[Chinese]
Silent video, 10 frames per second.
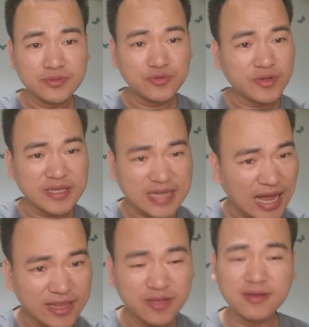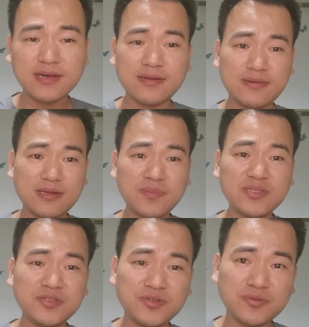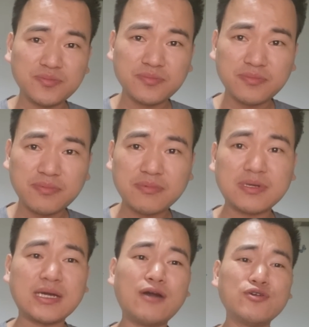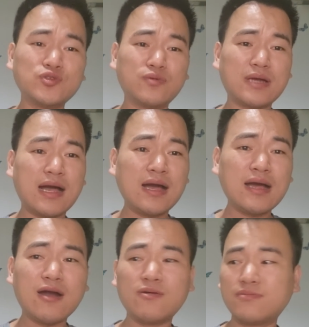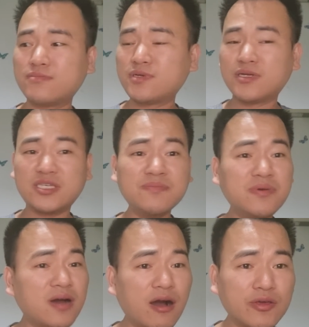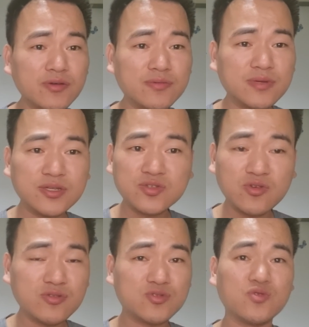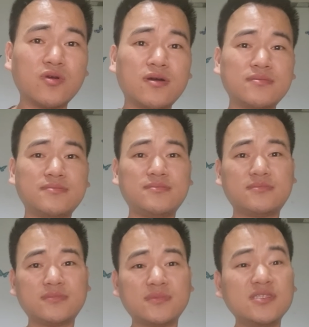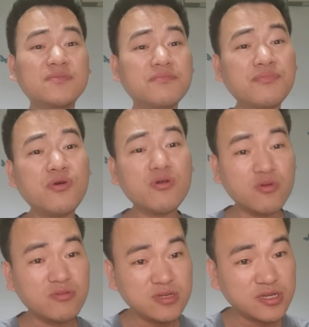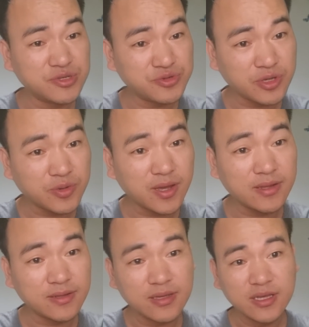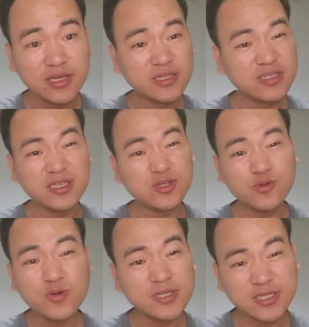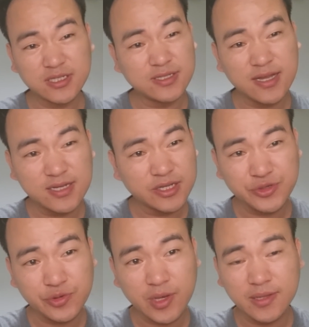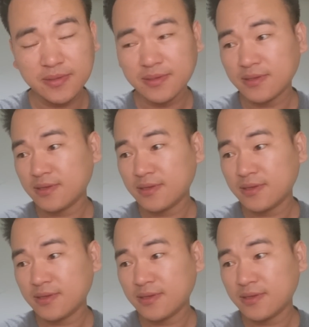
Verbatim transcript: 如果你看到了，那么你就告诉刚好那亲朋好友，能说就说，宁波工程学院。你如果死在这个学院，